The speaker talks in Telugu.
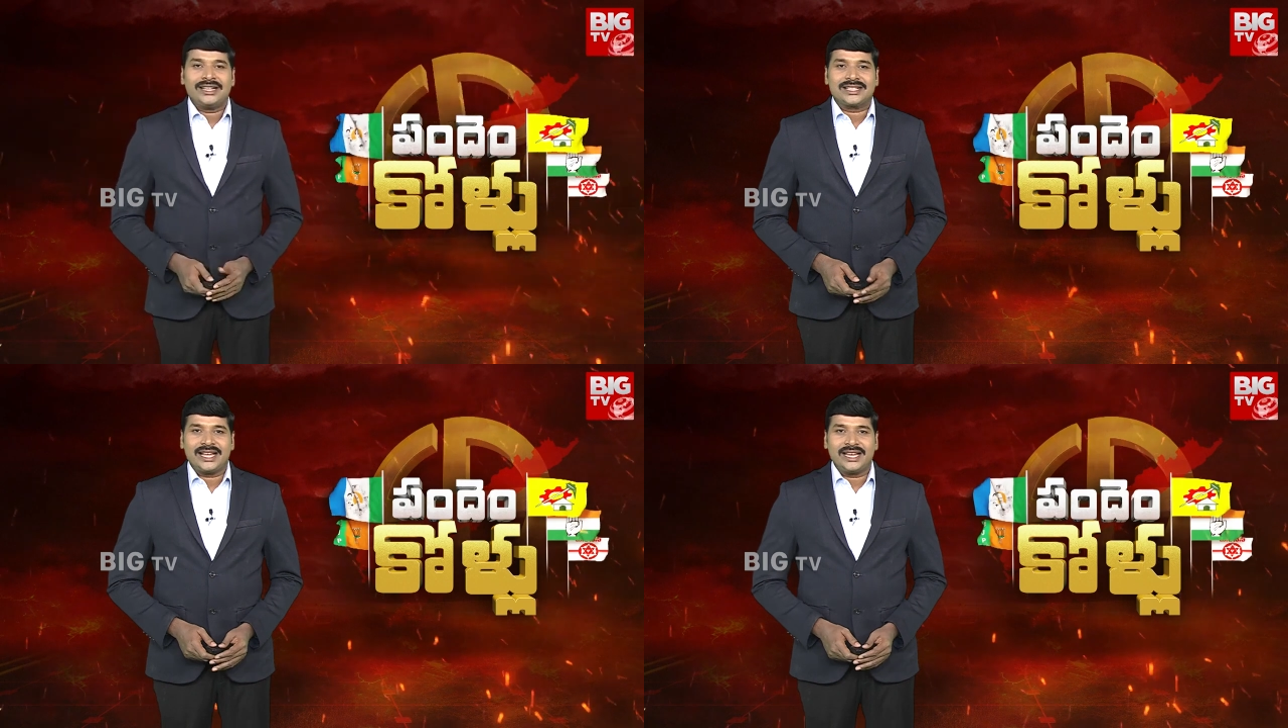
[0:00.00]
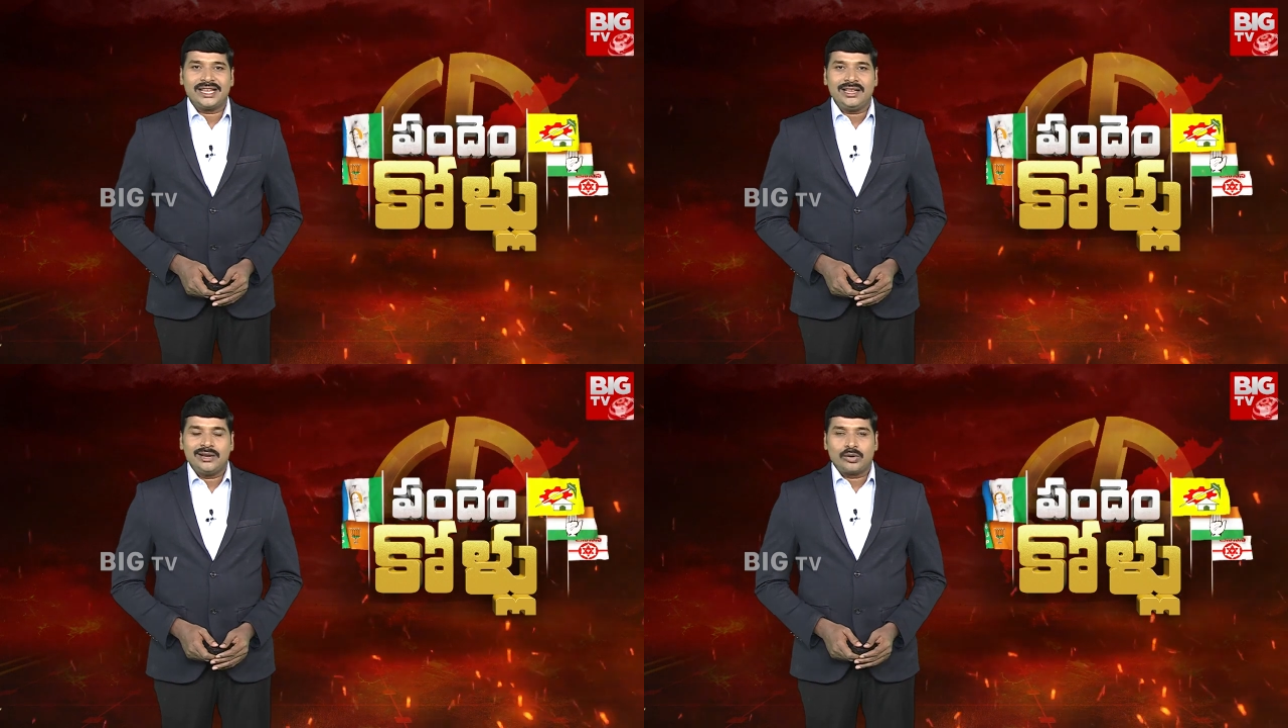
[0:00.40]

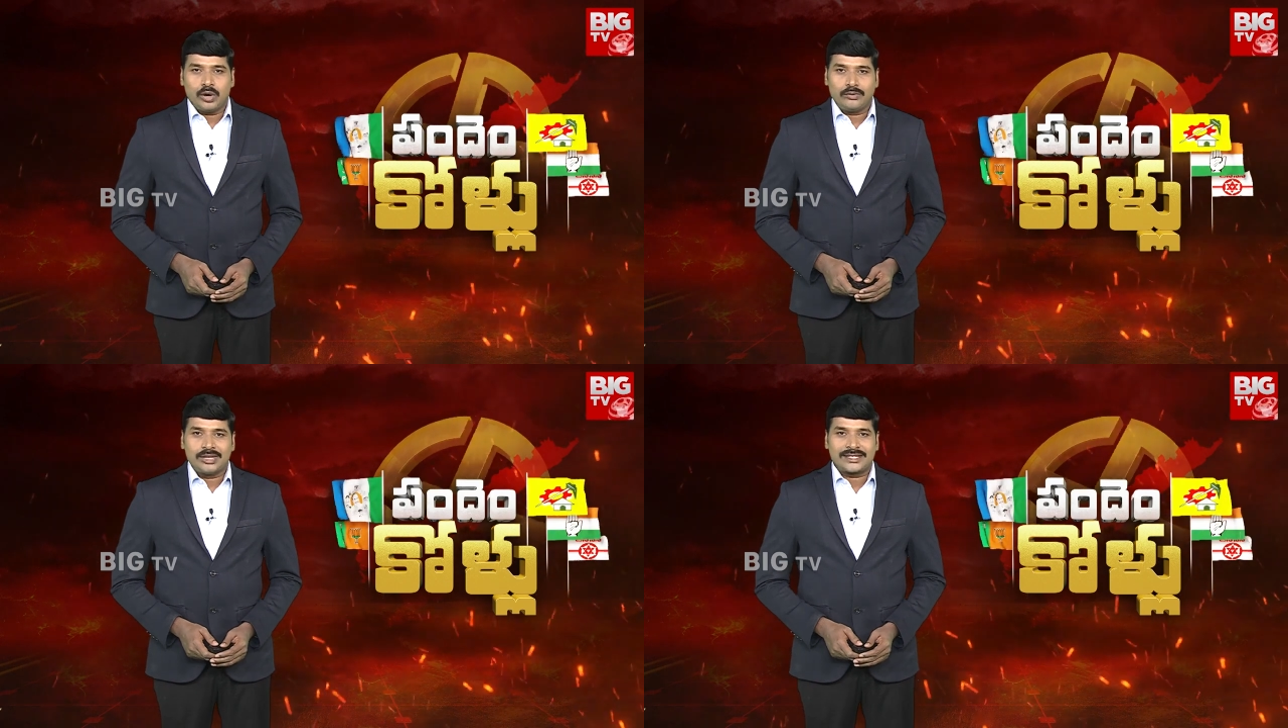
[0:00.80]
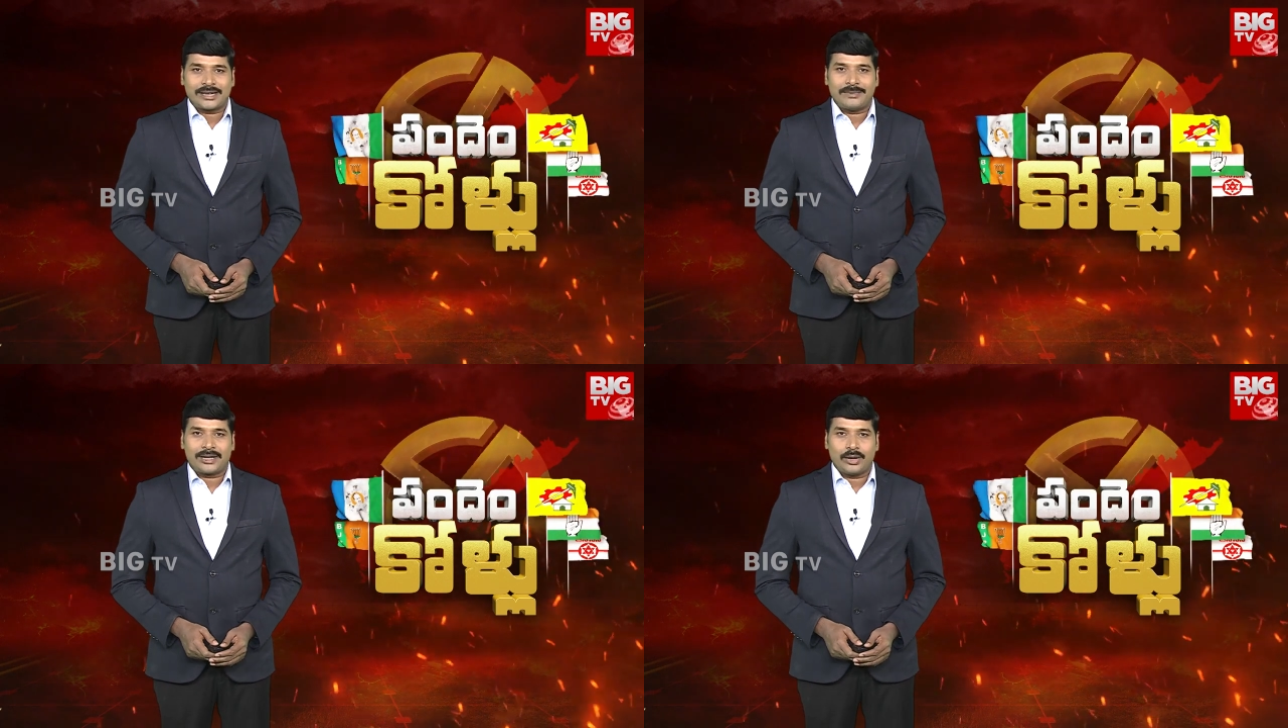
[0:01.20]
నిజానికి కోవూరు
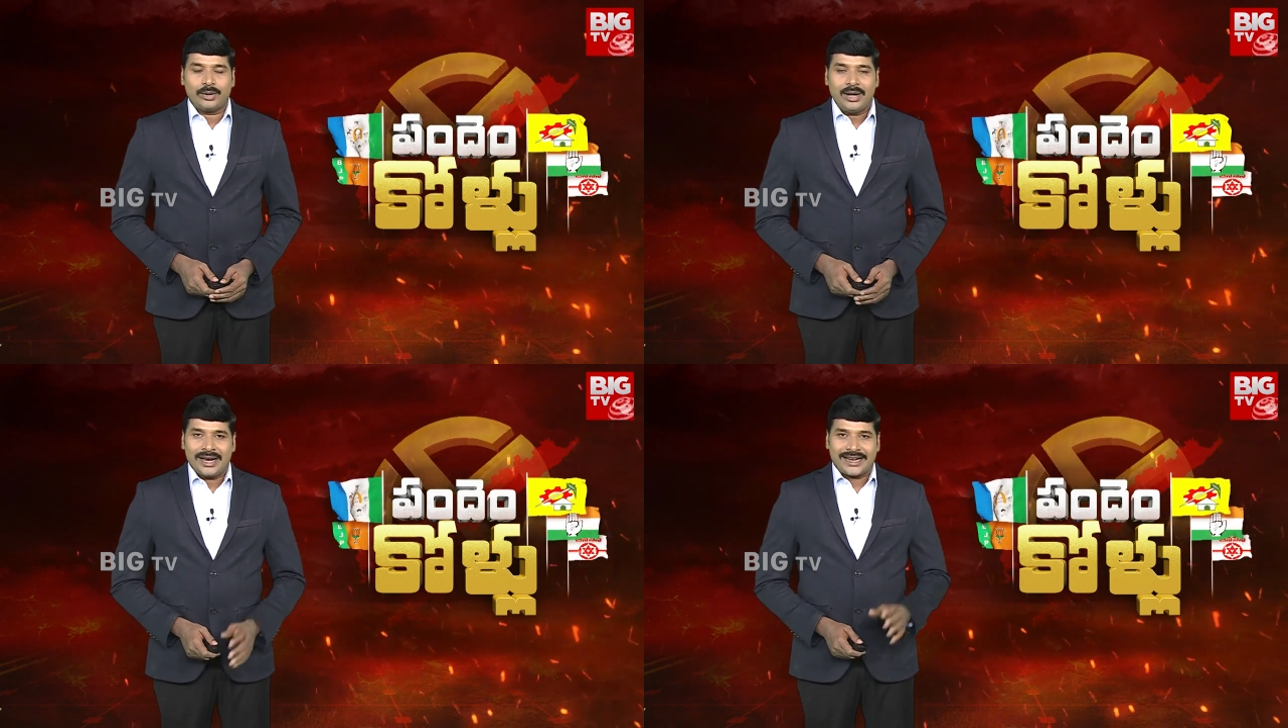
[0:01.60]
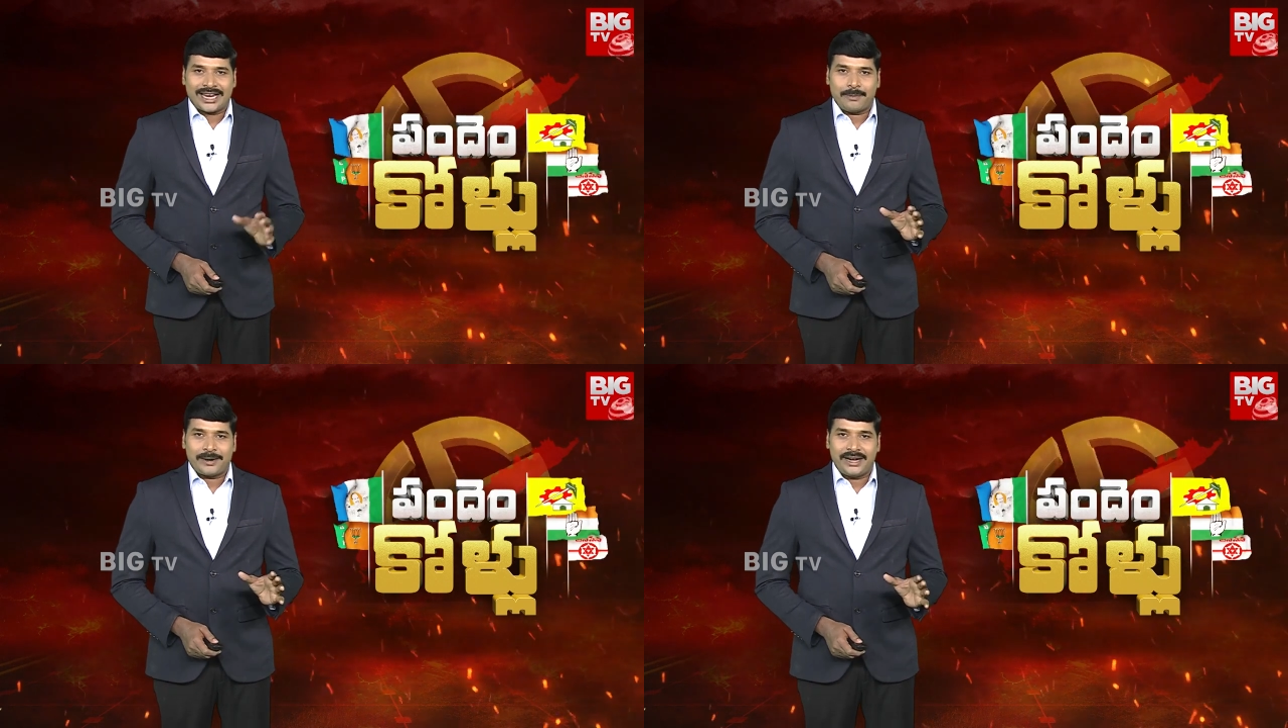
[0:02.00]
సెగ్మెంట్లో
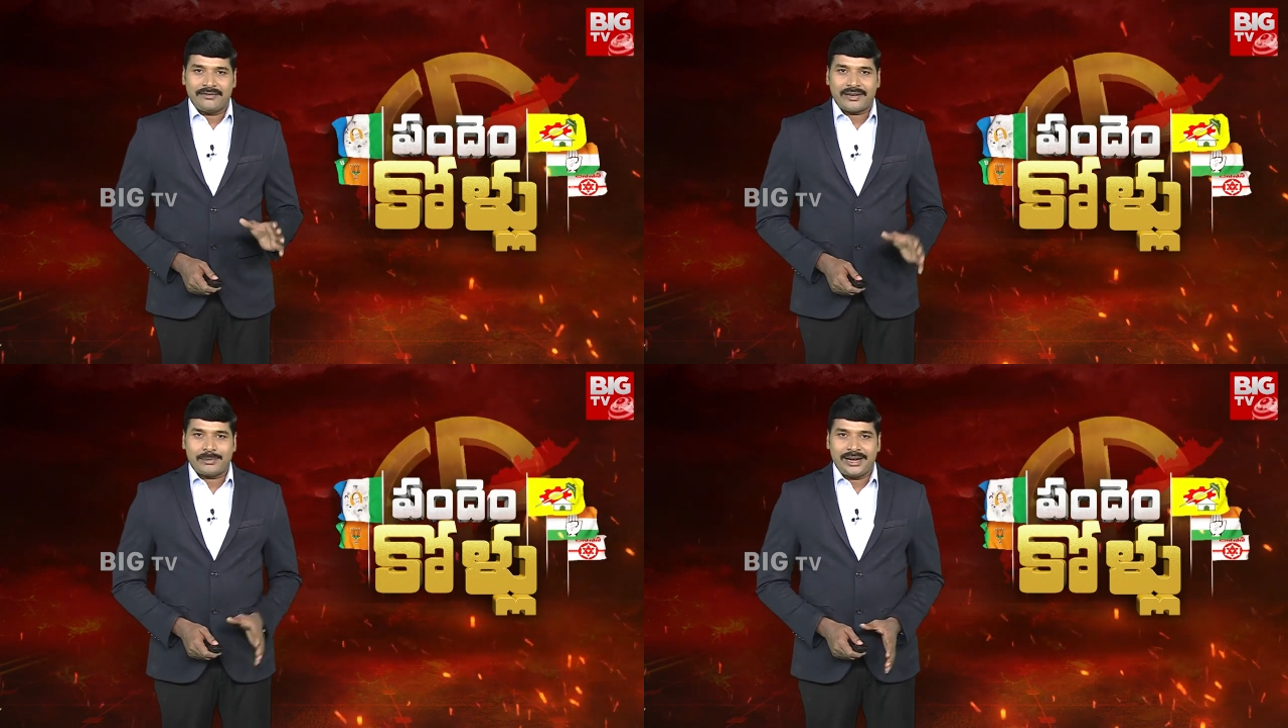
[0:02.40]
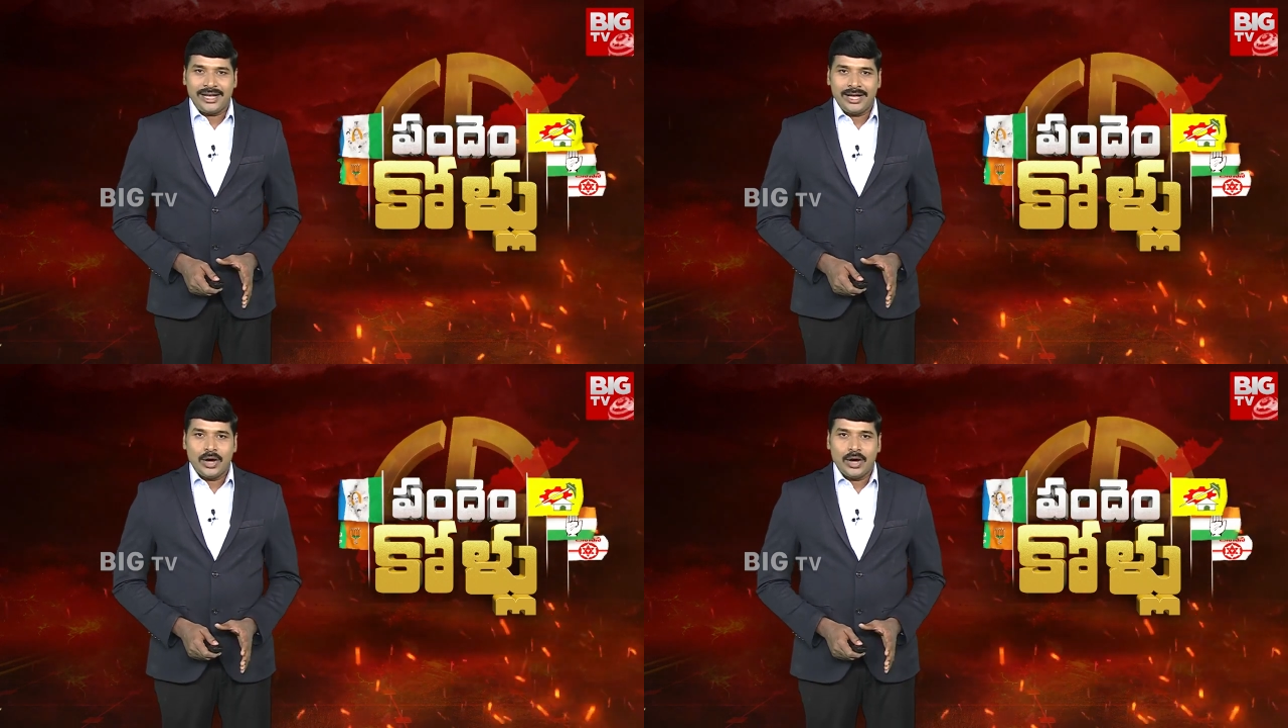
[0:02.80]
నల్లపరెడ్డి ఫ్యామిలీ